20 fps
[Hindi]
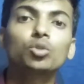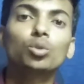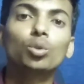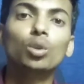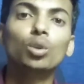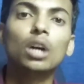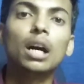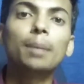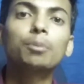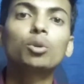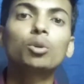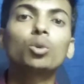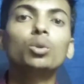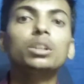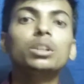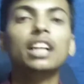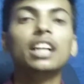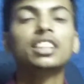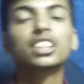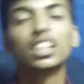तो आपको
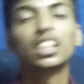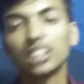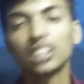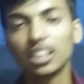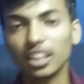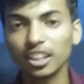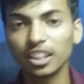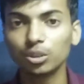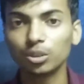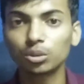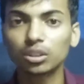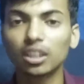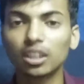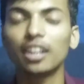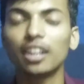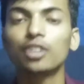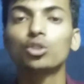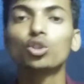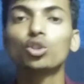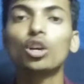कोई अच्छा सा नेट यूज़
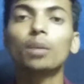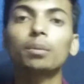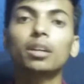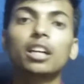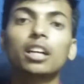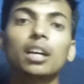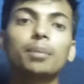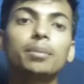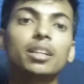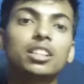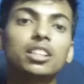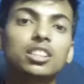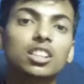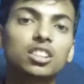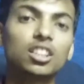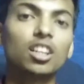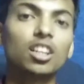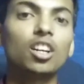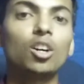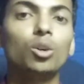करना है जो आपके घर में अच्छा
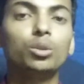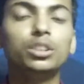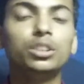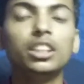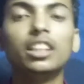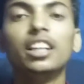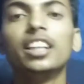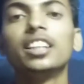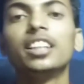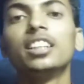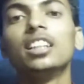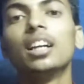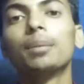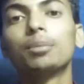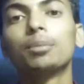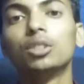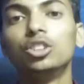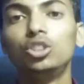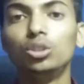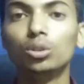चल रहा हो ये नहीं कि आपका